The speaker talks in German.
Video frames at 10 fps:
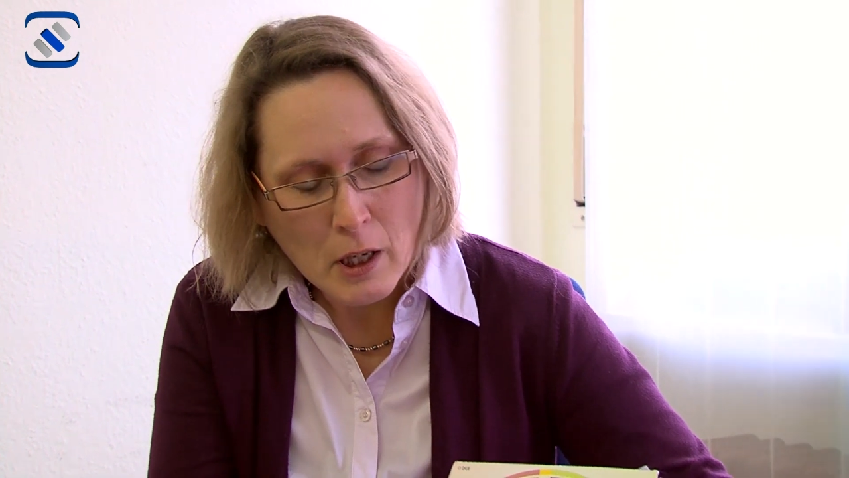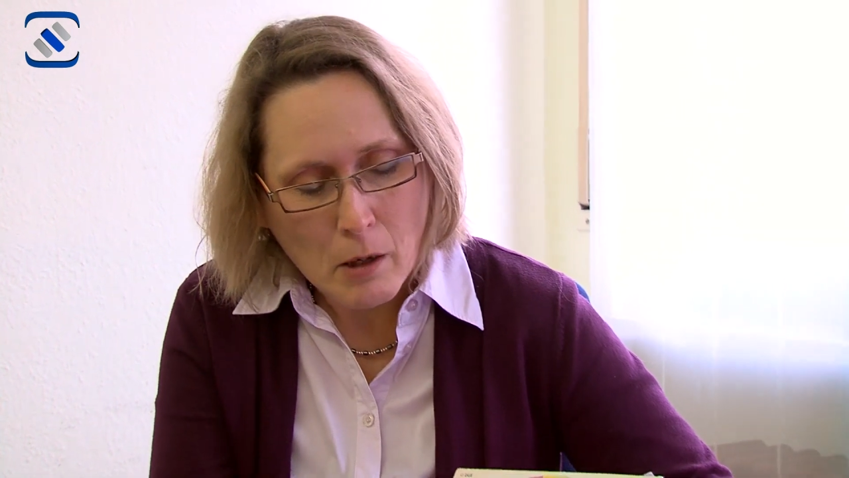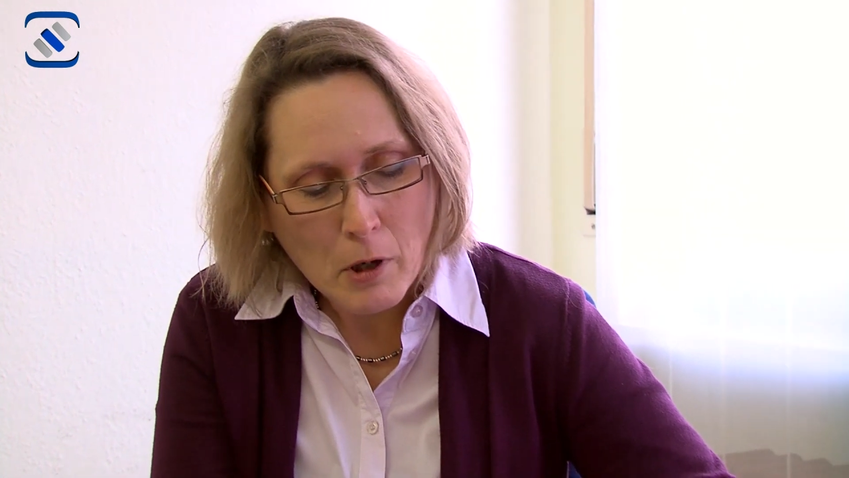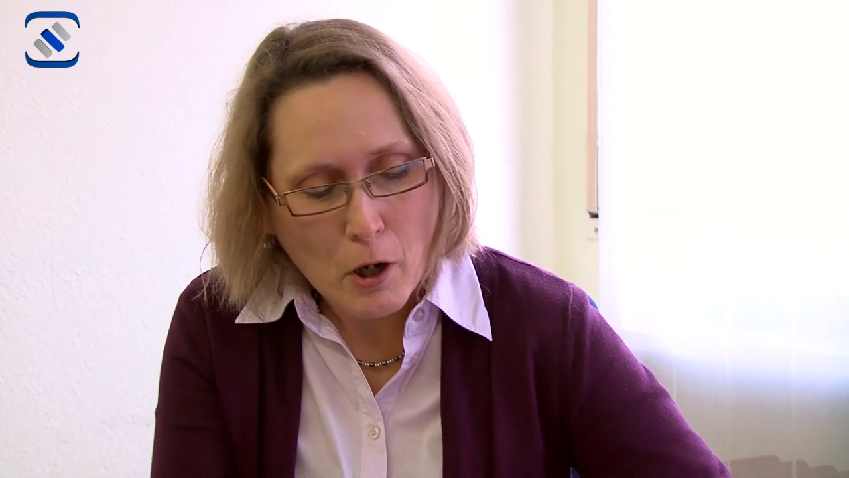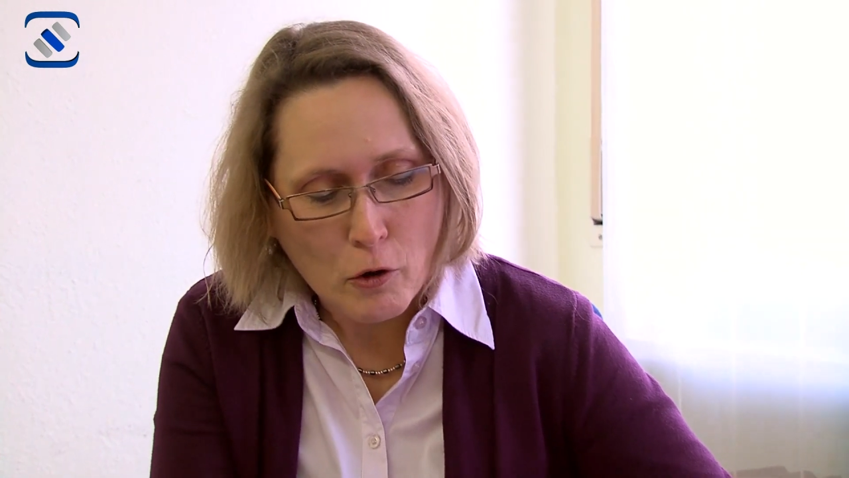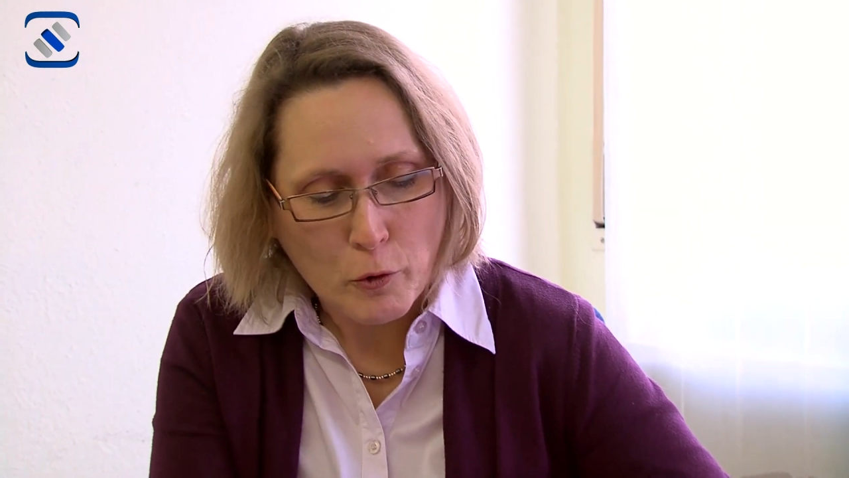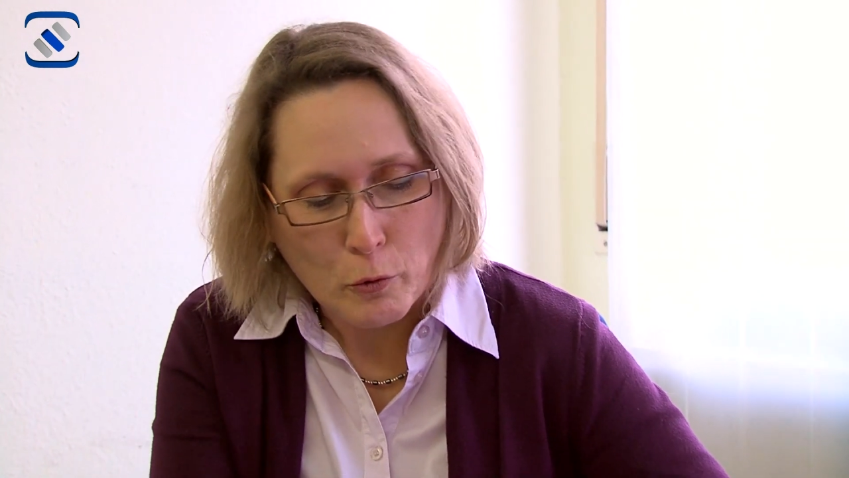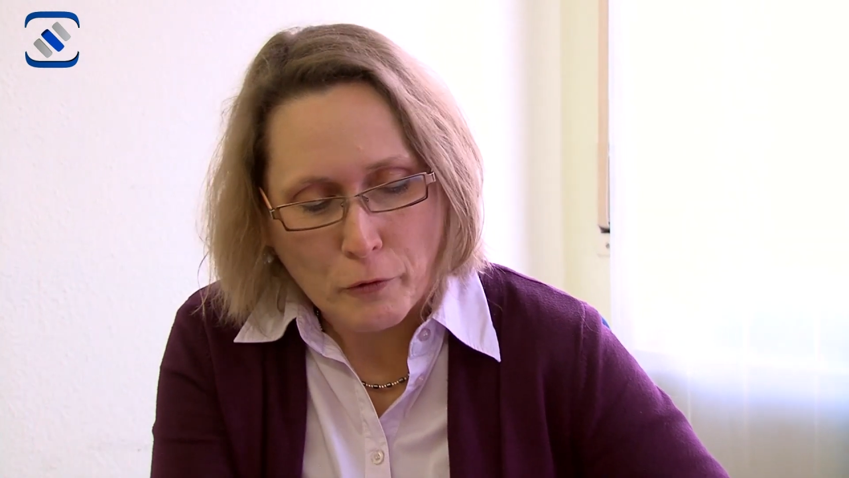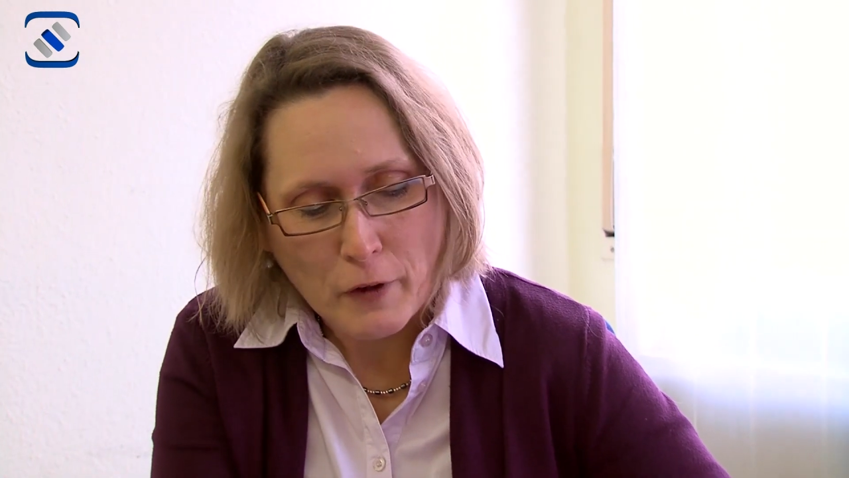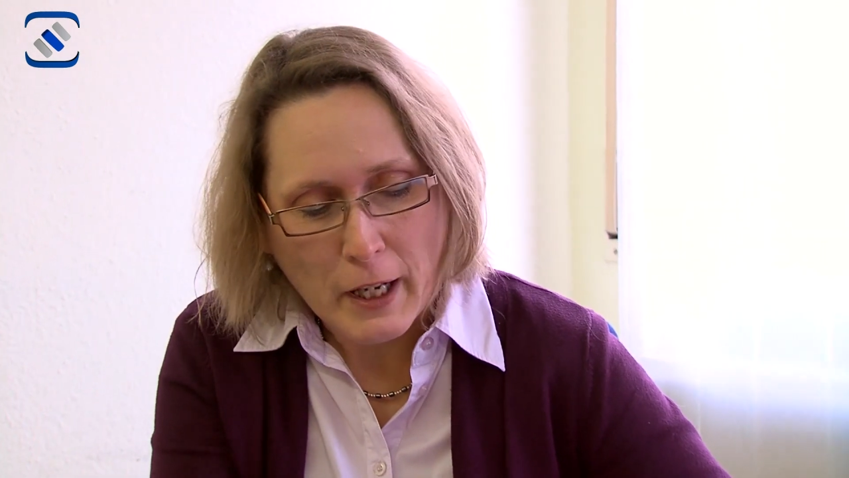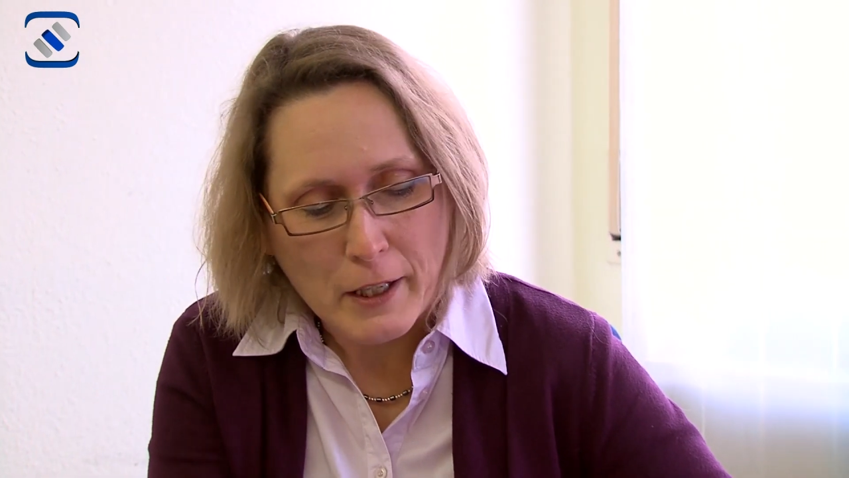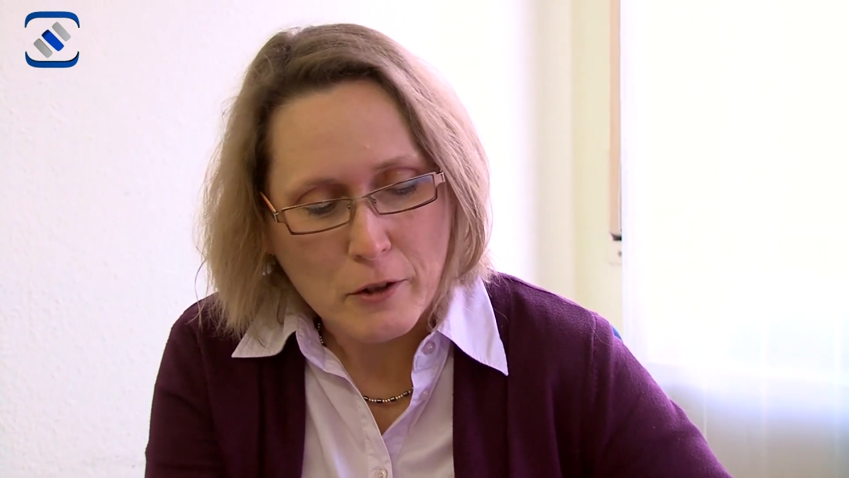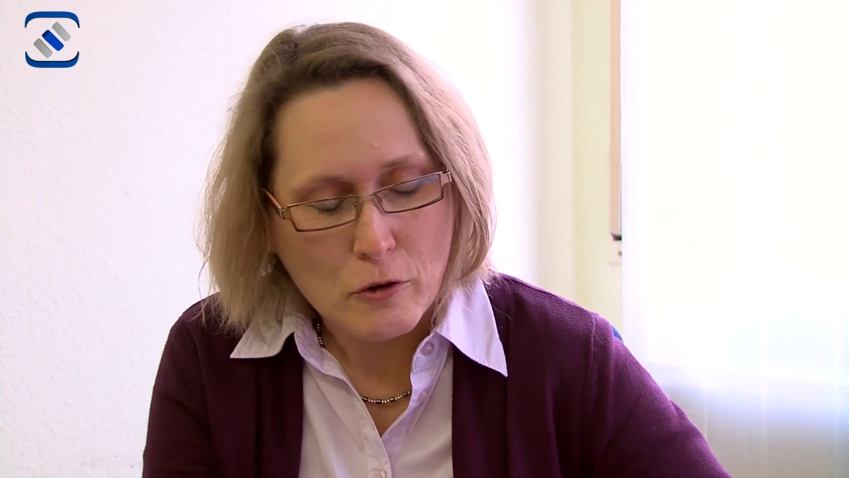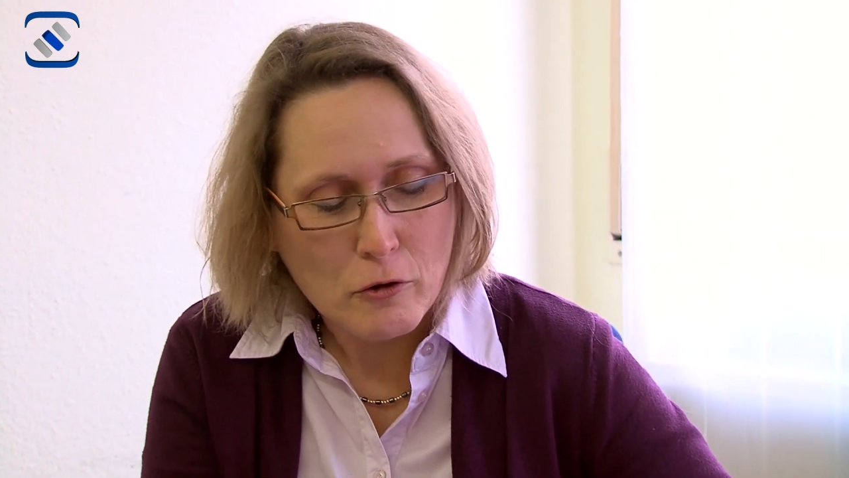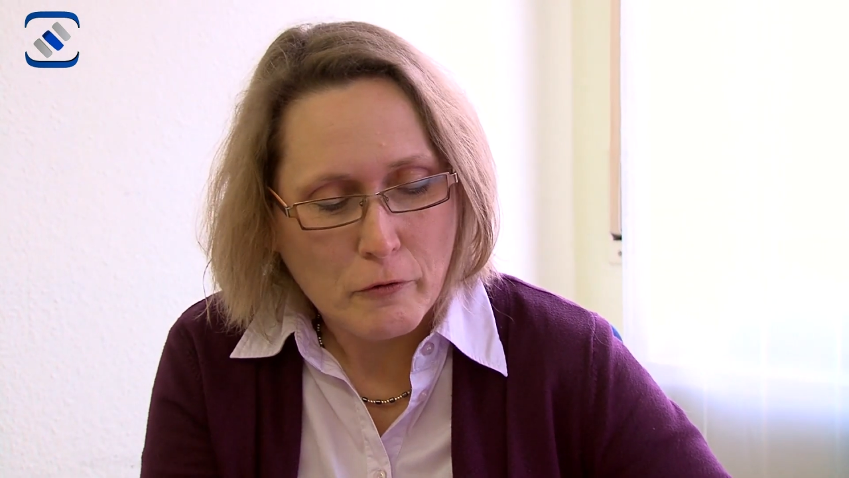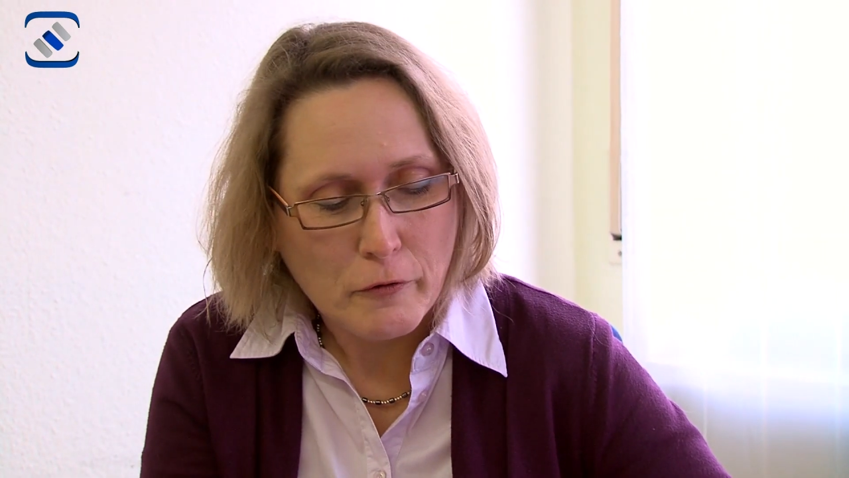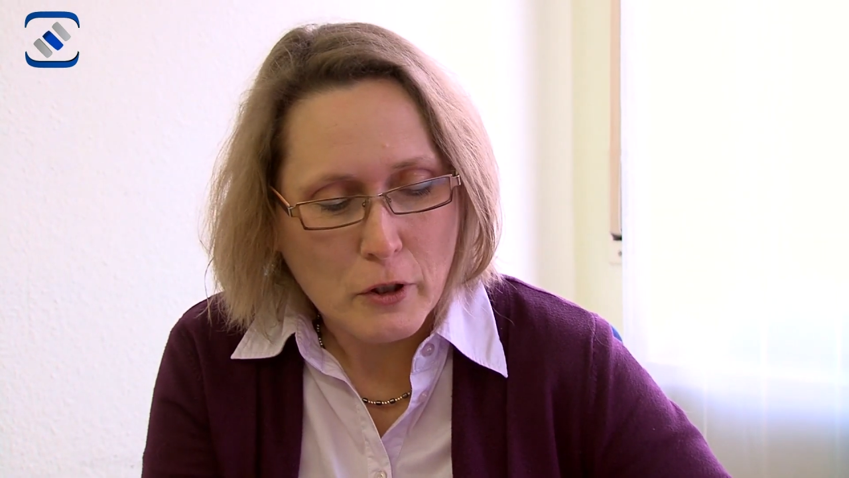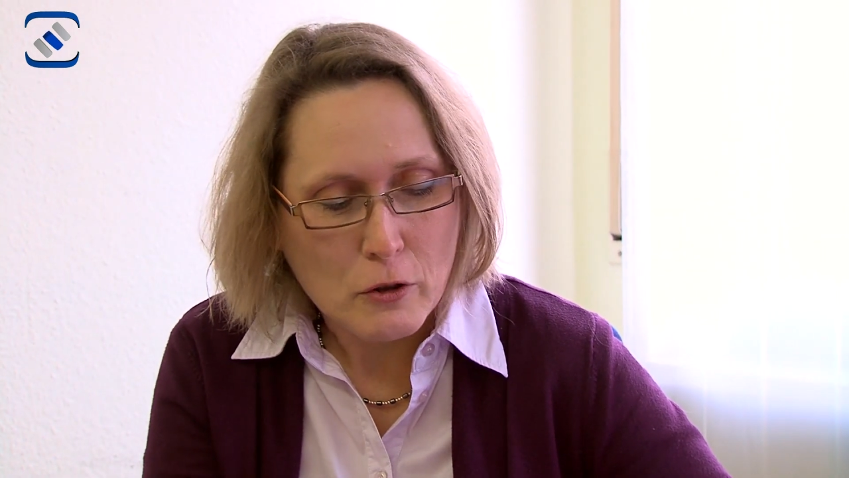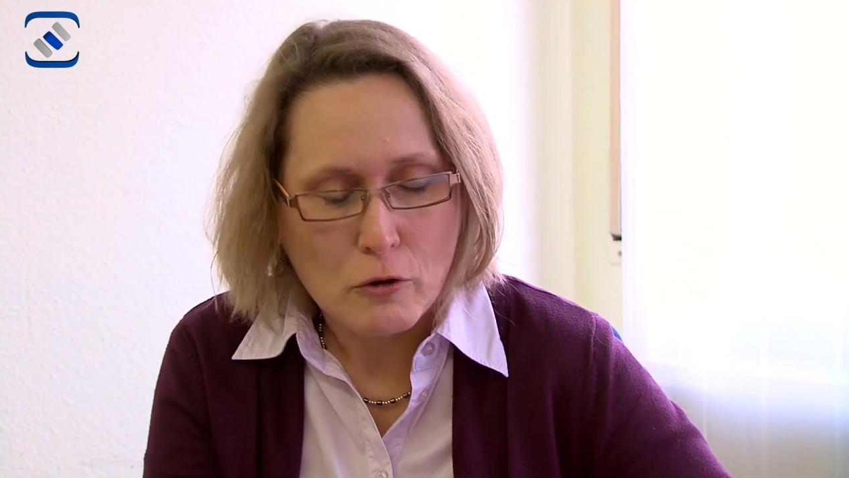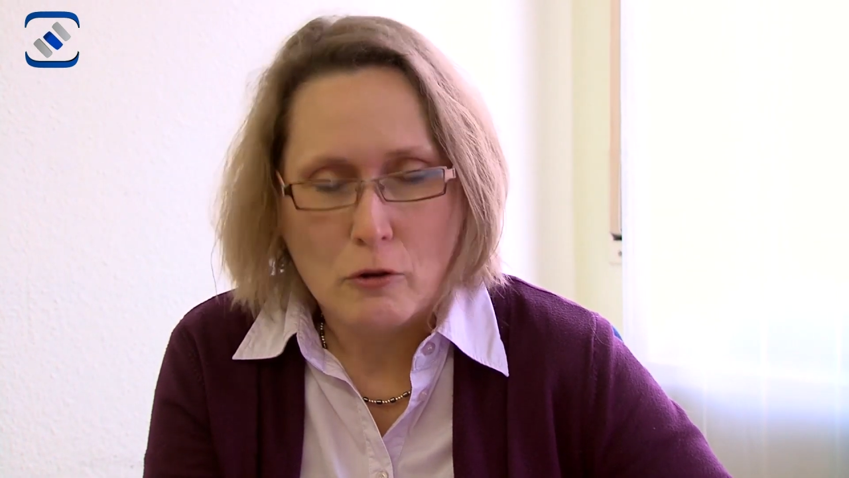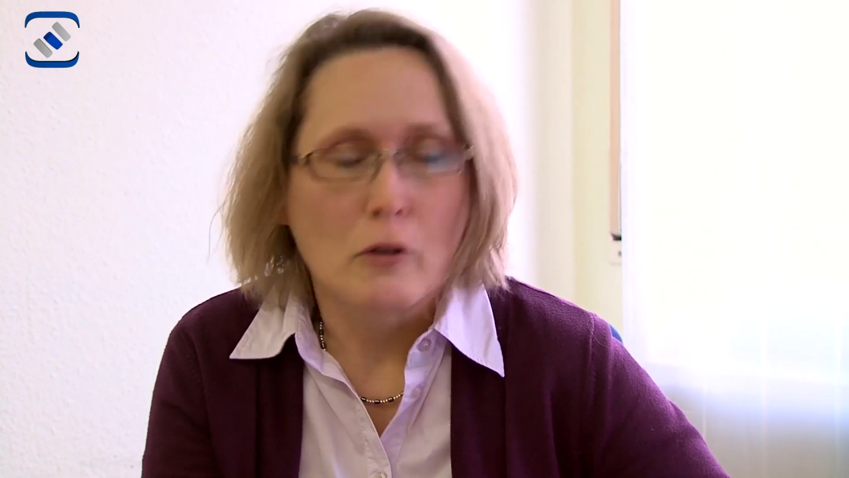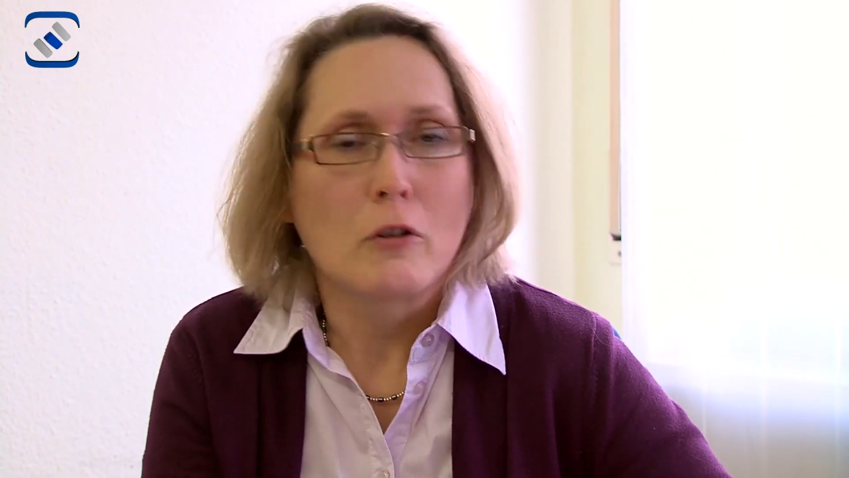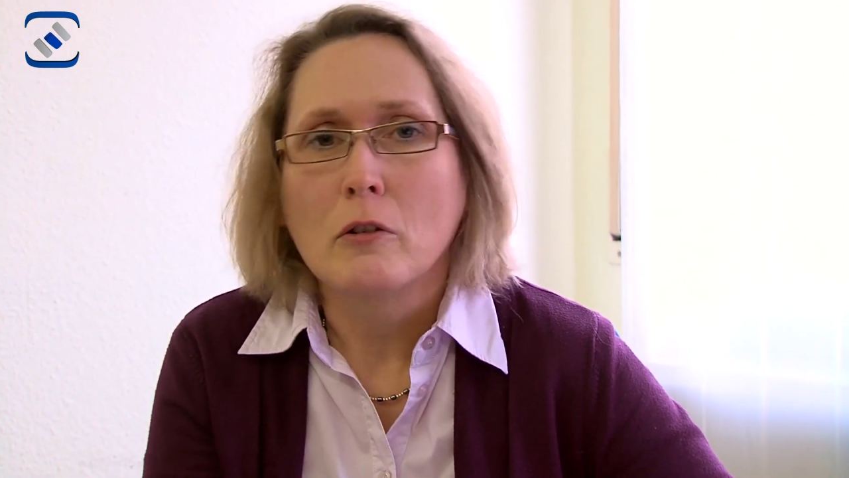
aber auch so Fleisch, Fisch,